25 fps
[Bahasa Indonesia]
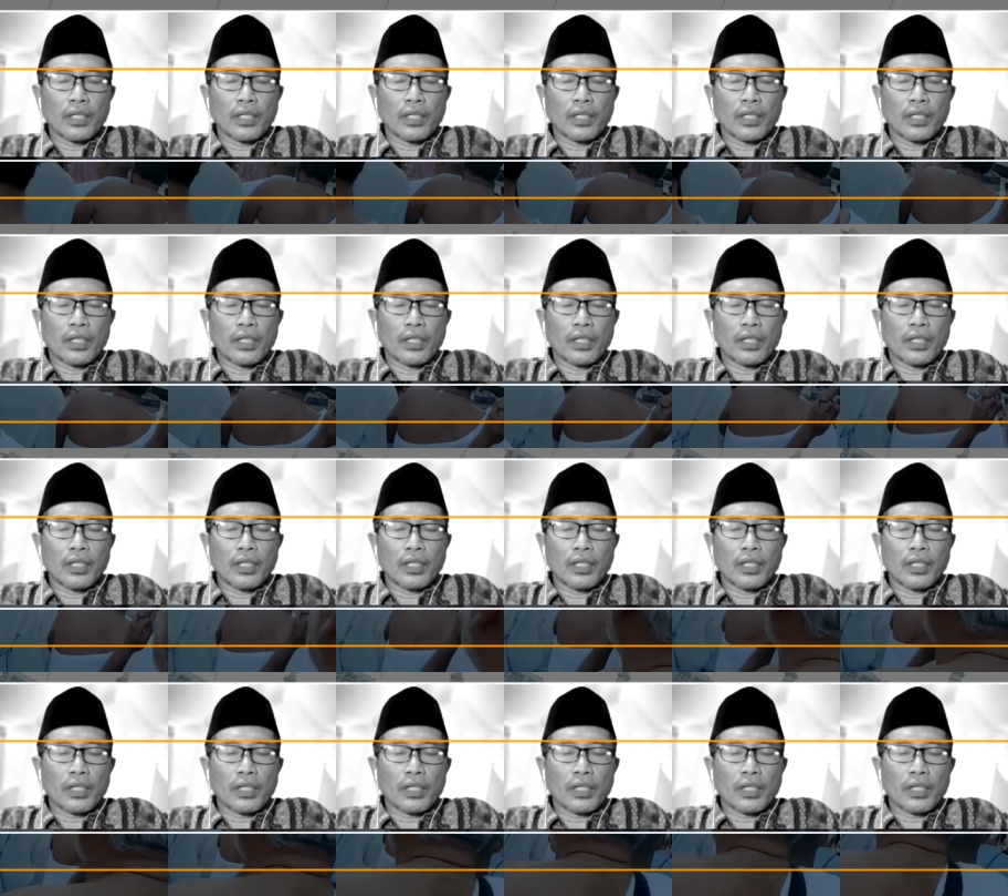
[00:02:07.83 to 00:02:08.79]
mencegah
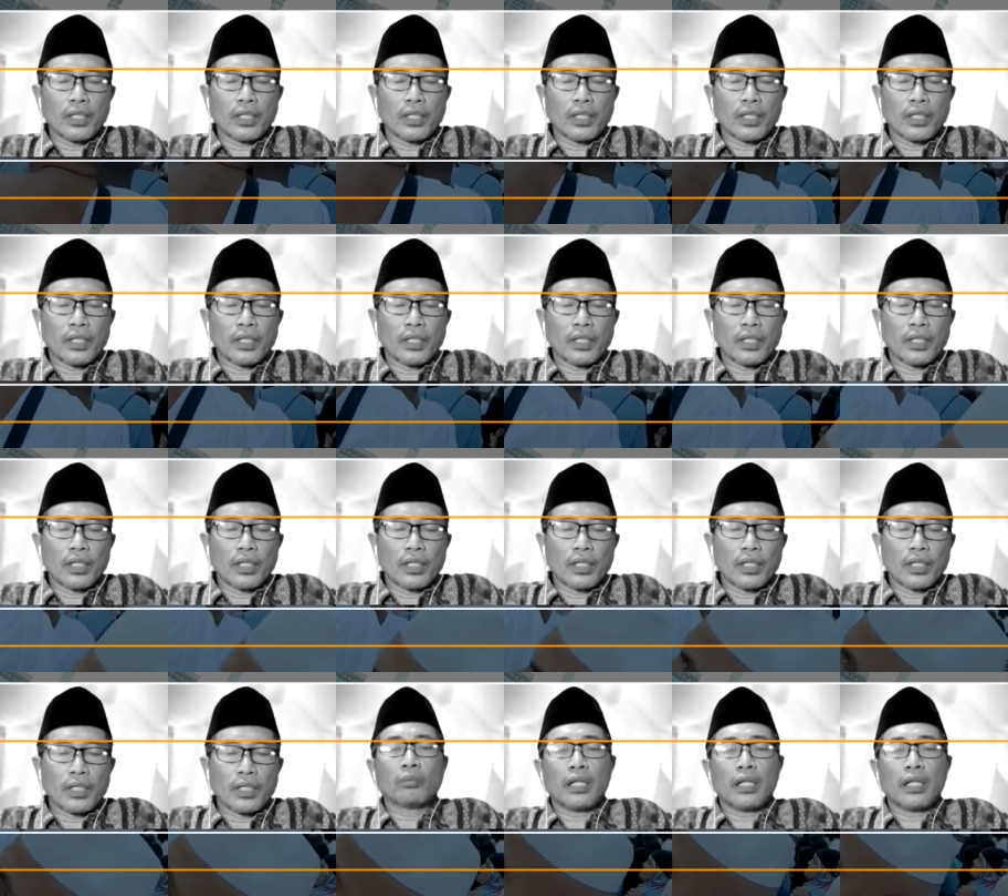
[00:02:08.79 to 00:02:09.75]
dari
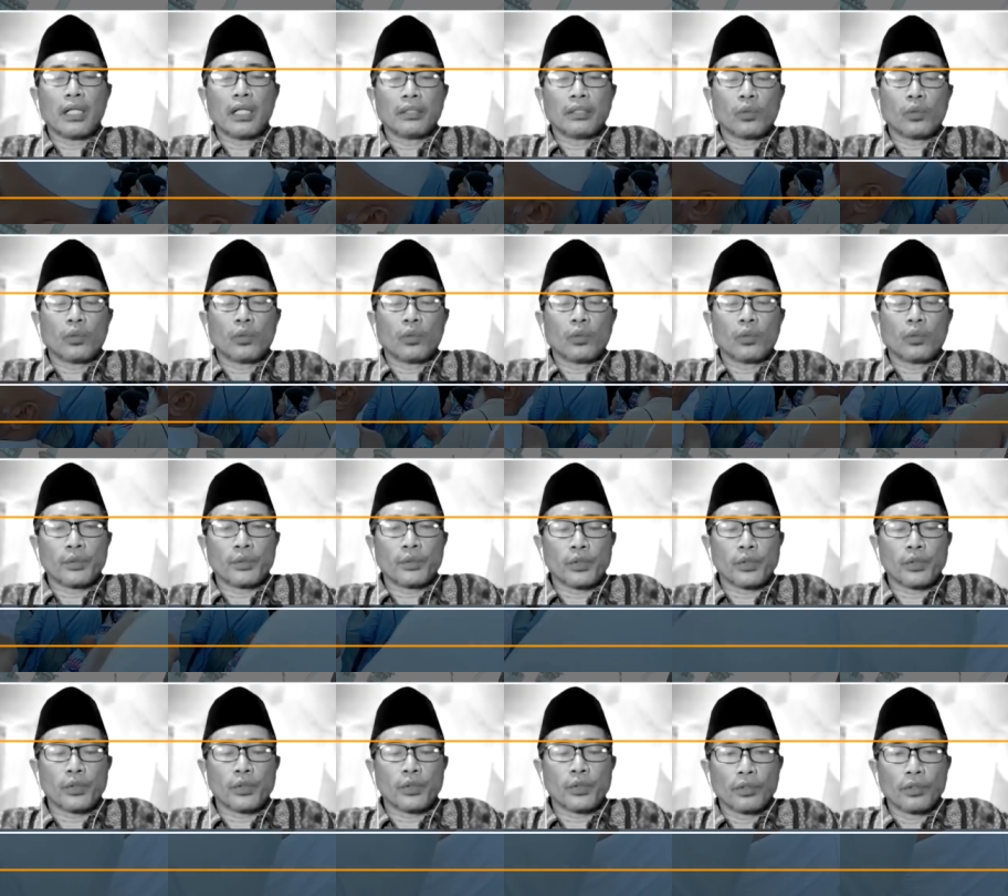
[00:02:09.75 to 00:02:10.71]
perbuatan-perbuatan keji
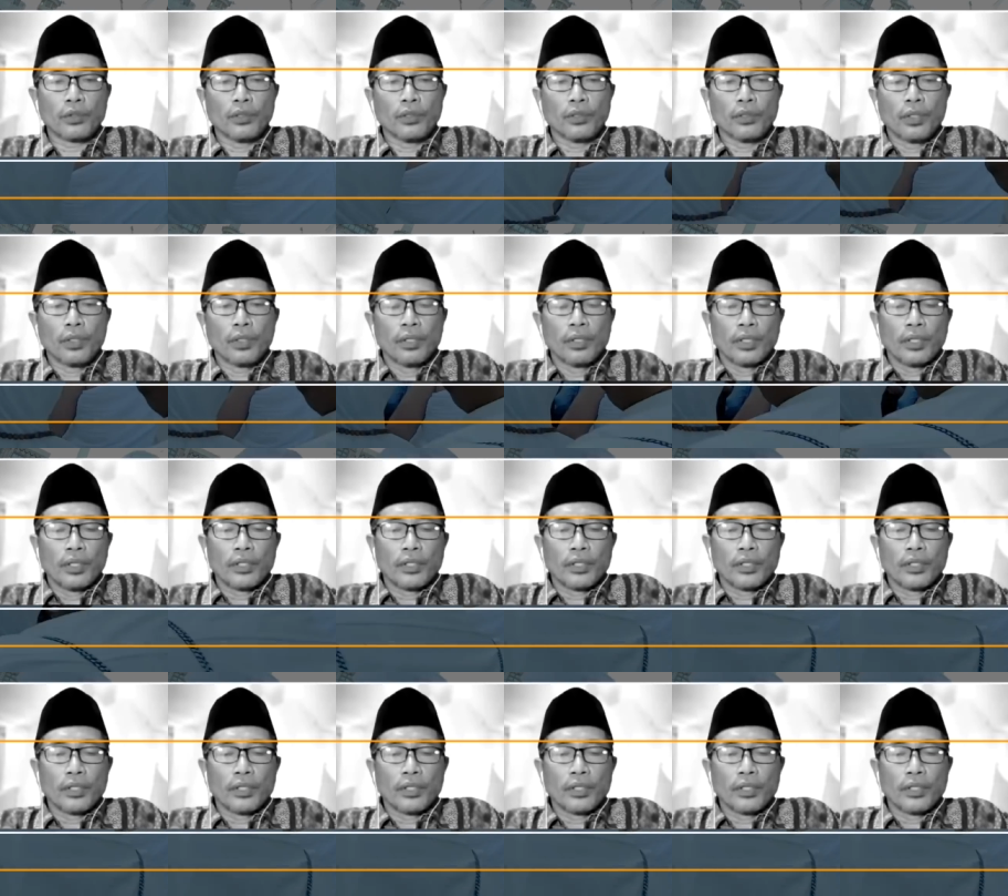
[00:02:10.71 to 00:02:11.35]
dan munkar.